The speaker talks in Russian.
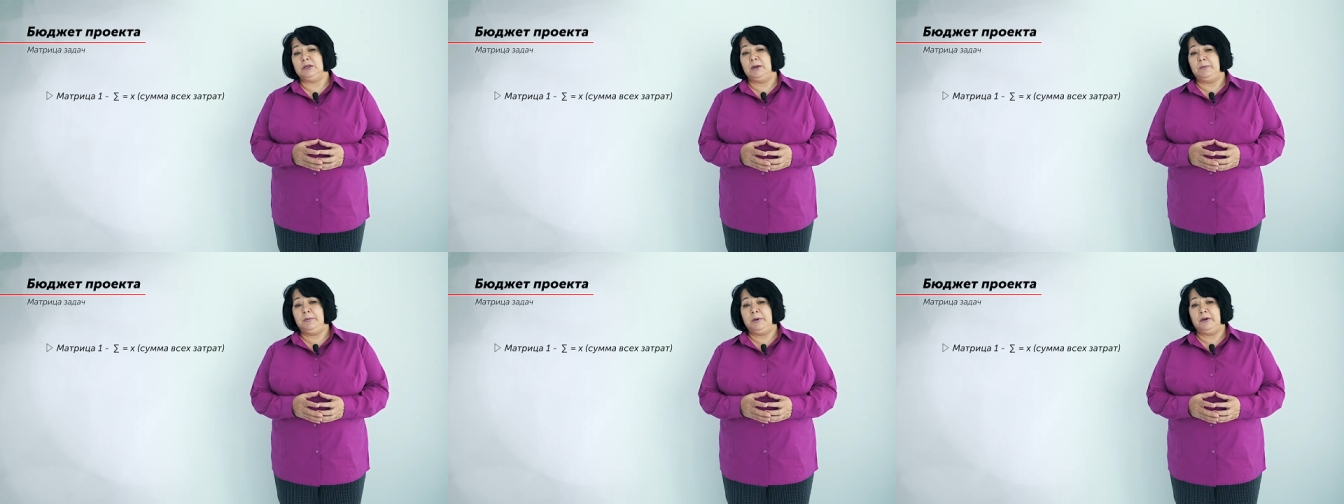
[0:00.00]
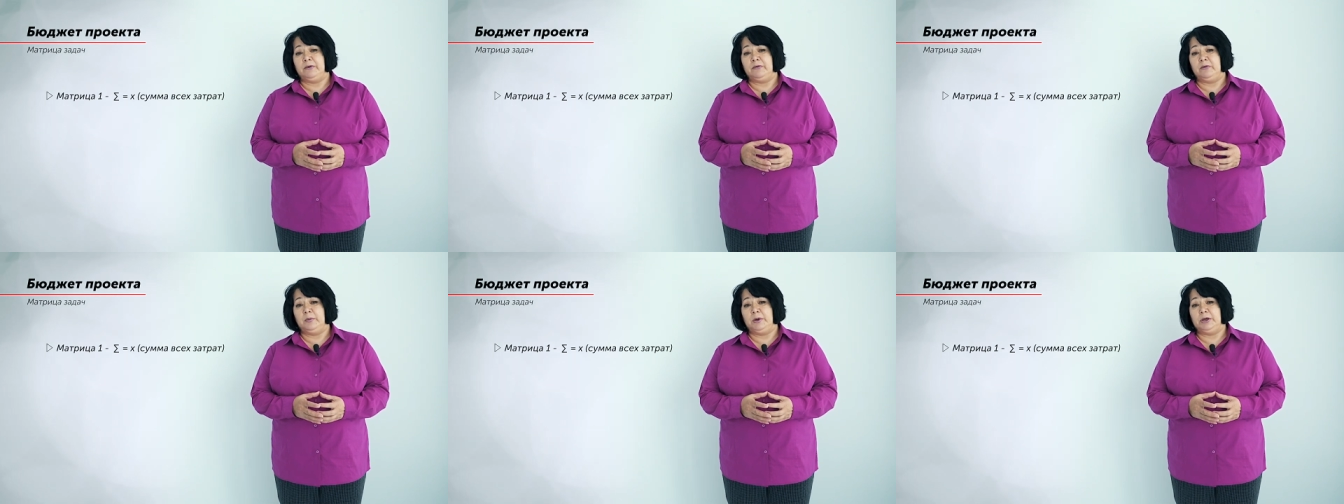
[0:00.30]
На
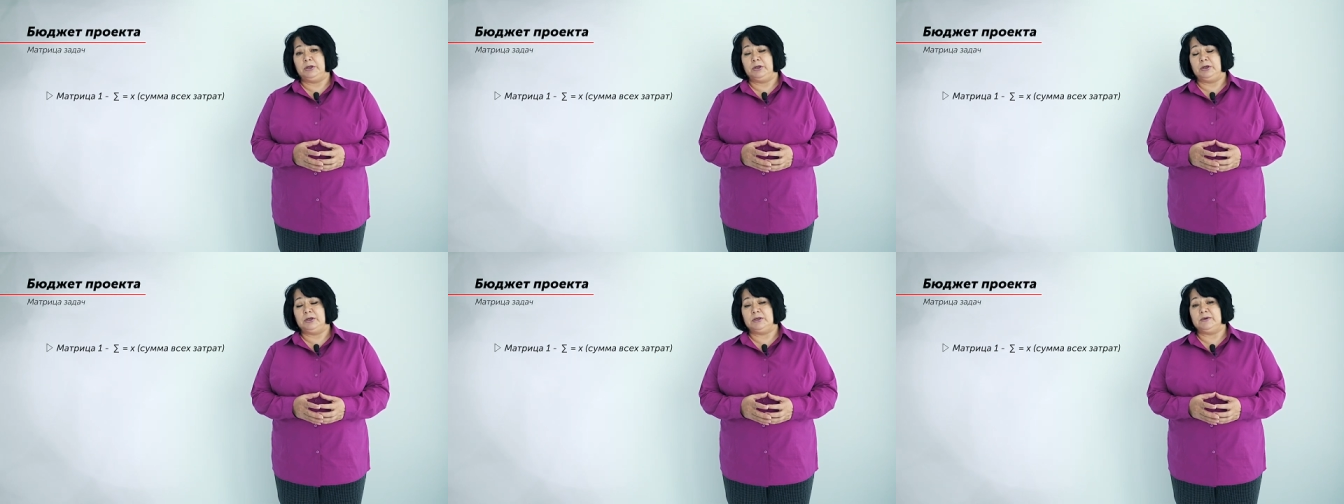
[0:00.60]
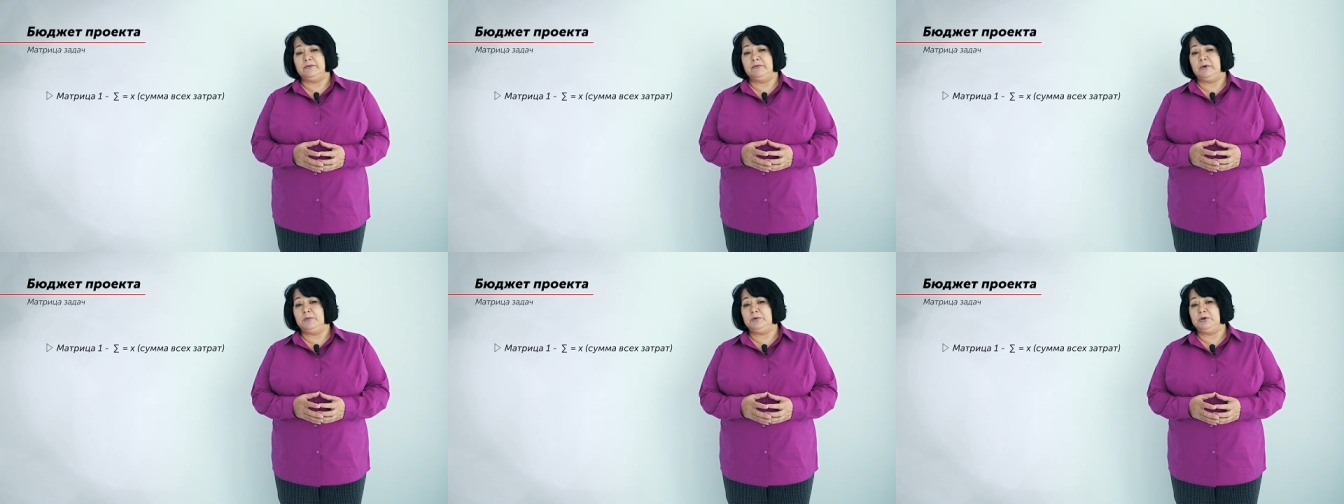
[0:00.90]
первой
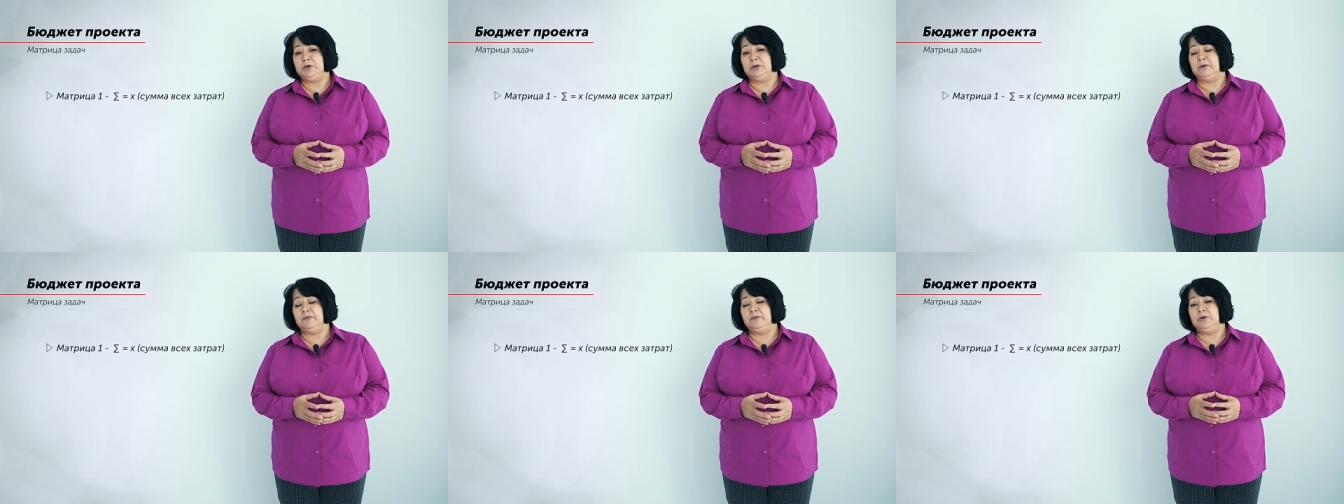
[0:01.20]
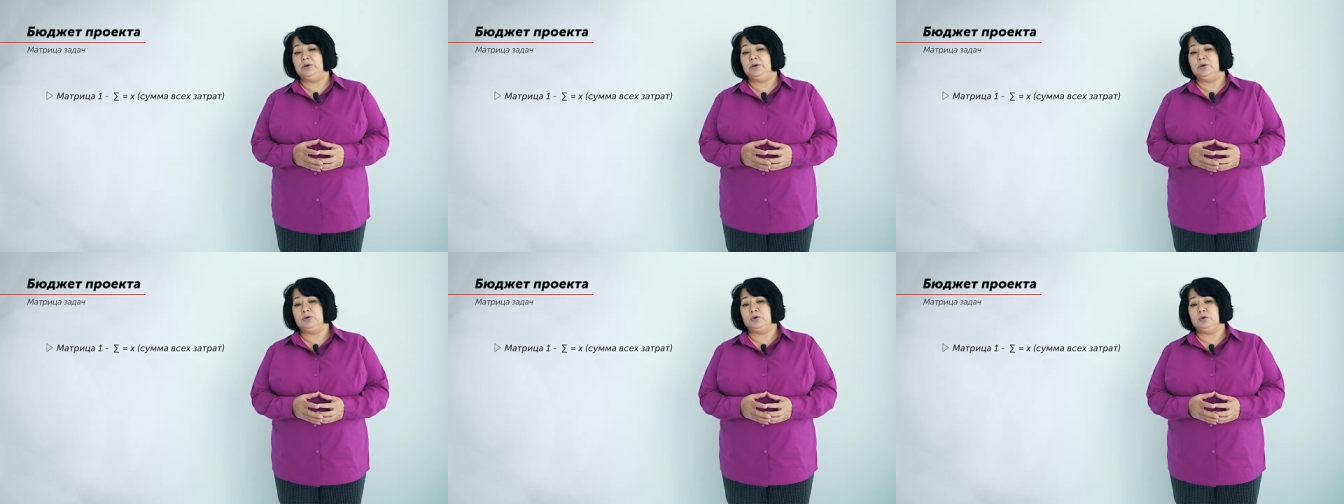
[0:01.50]
матрице вы
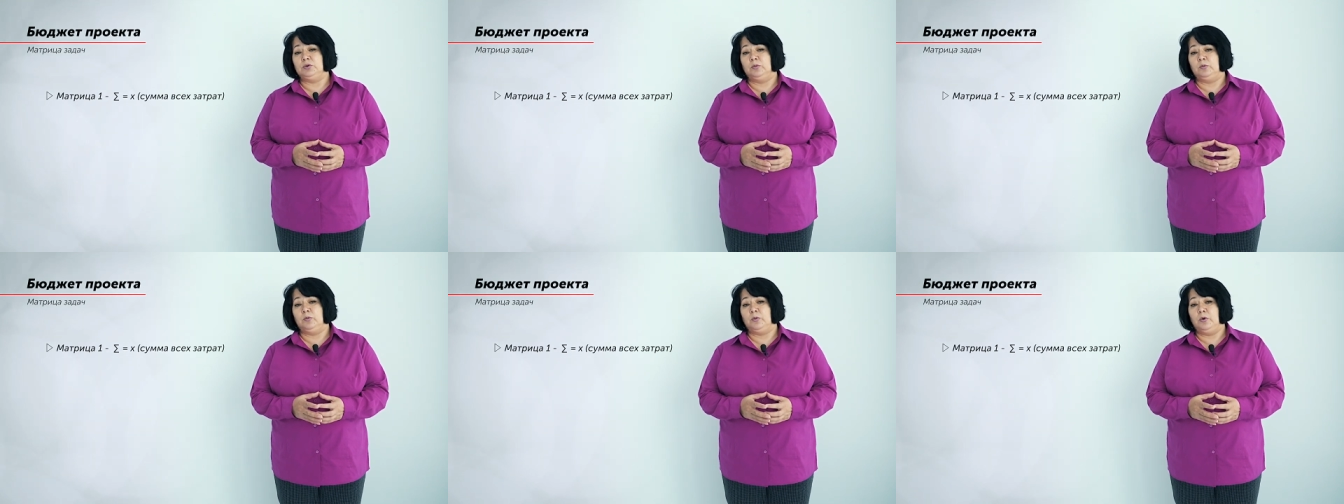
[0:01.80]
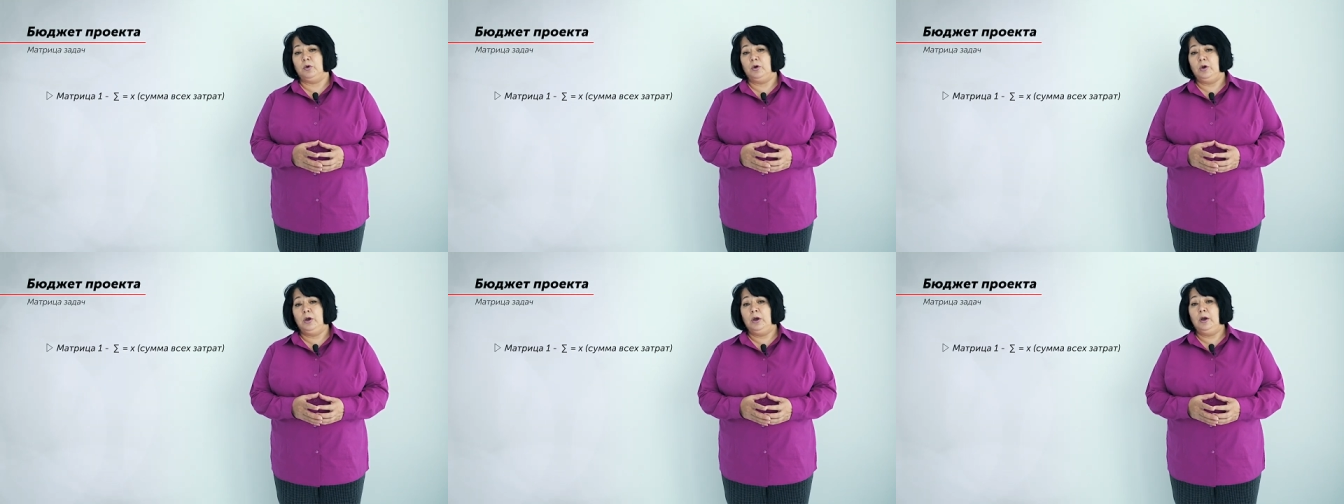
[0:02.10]
обсчитываете сумму